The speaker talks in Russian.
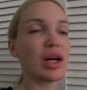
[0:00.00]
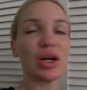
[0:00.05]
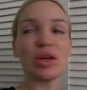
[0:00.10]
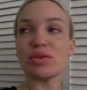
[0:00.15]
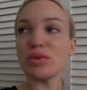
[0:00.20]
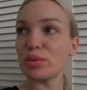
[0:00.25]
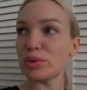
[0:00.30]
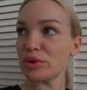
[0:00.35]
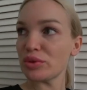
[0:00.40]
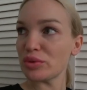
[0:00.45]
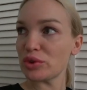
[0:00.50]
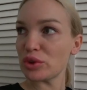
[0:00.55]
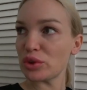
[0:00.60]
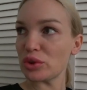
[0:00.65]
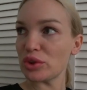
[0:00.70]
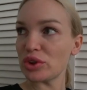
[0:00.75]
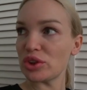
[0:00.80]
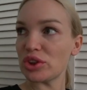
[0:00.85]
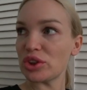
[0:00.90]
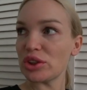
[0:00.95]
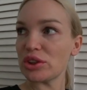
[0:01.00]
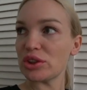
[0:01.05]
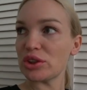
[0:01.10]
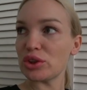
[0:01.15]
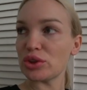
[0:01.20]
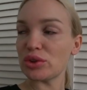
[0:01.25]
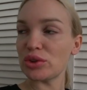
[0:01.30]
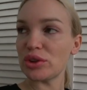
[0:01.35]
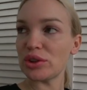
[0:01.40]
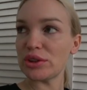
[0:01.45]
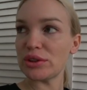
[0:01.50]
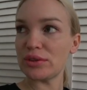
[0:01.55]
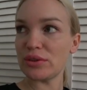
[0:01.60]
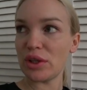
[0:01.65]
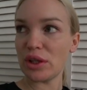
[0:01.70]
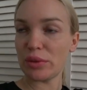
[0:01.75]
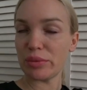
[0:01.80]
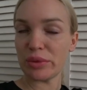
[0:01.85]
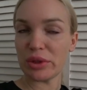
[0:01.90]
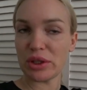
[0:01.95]
В общем, все, сейчас еще есть
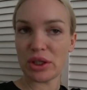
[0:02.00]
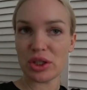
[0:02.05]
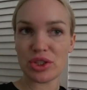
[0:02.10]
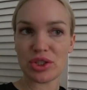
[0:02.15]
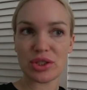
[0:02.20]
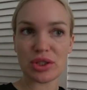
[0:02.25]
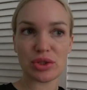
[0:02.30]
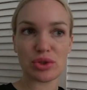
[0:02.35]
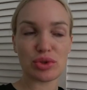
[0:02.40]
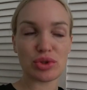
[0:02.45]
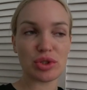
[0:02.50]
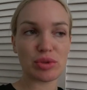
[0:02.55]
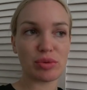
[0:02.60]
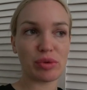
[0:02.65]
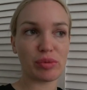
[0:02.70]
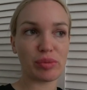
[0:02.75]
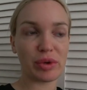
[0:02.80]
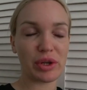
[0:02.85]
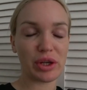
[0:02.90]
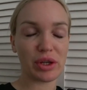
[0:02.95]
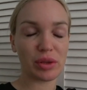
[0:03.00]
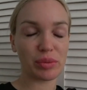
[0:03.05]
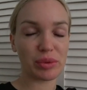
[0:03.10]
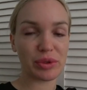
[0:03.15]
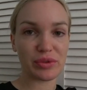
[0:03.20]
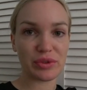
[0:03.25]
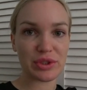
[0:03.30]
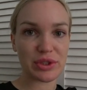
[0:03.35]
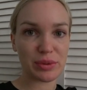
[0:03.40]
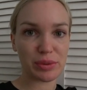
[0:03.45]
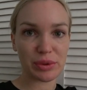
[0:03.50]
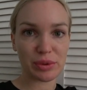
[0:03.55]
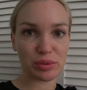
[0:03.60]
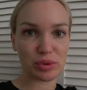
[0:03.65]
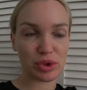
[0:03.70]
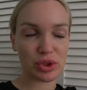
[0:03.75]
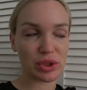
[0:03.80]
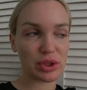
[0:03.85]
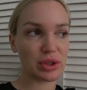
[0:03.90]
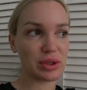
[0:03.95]
время. Я сейчас хочу себя в порядок привести, потому
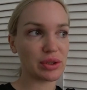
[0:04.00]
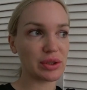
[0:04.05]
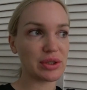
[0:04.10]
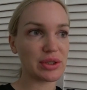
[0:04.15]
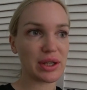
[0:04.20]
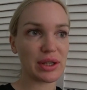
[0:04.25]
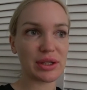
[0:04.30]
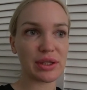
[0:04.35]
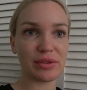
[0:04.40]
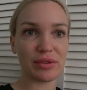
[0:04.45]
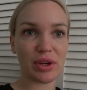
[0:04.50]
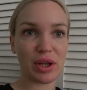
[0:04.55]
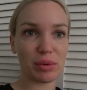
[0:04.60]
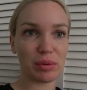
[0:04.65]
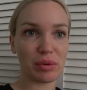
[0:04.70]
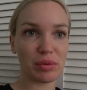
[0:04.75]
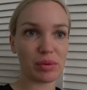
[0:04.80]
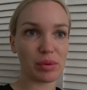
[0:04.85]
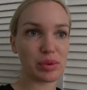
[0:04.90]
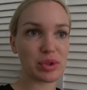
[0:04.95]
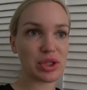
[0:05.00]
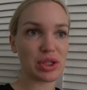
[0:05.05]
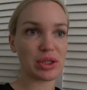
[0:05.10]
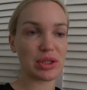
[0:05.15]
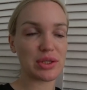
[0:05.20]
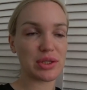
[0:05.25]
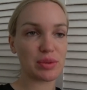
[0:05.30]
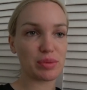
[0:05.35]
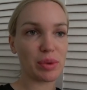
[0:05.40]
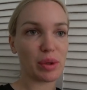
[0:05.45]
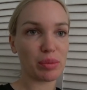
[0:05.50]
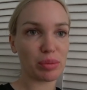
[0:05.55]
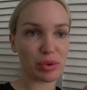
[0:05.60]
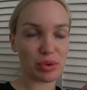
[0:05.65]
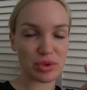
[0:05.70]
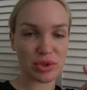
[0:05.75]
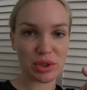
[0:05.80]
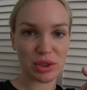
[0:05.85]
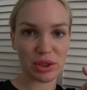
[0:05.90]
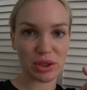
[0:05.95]
что за это время вообще на себя
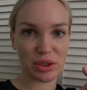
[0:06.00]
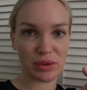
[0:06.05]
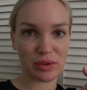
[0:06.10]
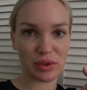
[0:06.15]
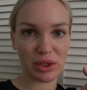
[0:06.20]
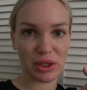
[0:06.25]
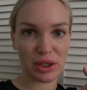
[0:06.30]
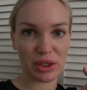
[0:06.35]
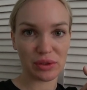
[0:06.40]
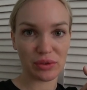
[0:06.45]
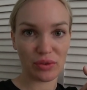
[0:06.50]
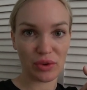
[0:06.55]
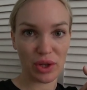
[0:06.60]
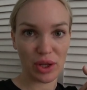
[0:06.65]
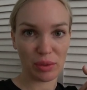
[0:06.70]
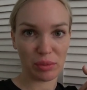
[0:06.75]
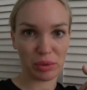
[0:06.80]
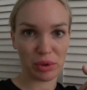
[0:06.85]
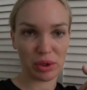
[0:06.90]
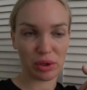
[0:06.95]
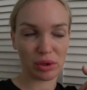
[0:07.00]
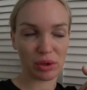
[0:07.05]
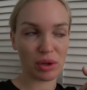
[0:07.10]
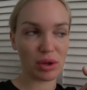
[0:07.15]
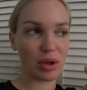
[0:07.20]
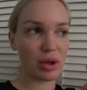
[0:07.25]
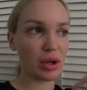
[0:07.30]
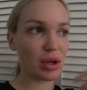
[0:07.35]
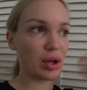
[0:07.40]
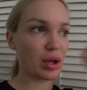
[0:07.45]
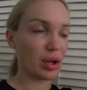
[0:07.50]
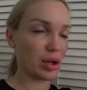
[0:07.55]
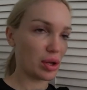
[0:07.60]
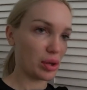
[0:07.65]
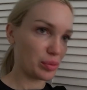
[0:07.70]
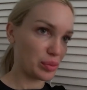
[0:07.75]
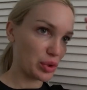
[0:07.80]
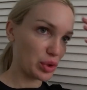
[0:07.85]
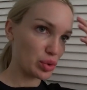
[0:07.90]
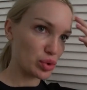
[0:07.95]
просто не хватает времени.
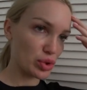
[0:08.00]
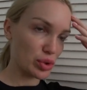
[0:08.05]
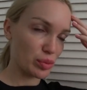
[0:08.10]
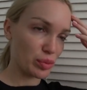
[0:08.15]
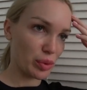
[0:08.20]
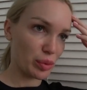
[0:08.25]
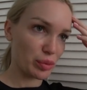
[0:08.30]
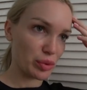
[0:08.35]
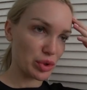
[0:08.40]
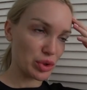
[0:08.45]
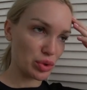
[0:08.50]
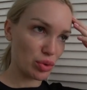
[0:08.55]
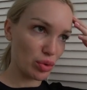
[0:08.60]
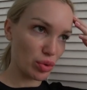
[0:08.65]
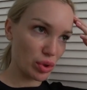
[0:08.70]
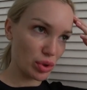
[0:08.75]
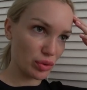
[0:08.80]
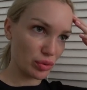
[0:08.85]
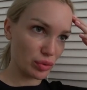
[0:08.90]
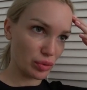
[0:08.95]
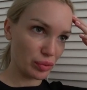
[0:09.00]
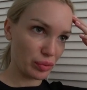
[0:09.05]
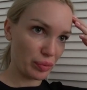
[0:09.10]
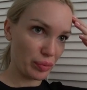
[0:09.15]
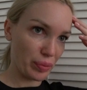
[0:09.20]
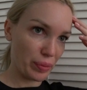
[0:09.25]
Мне нужно помыть голову.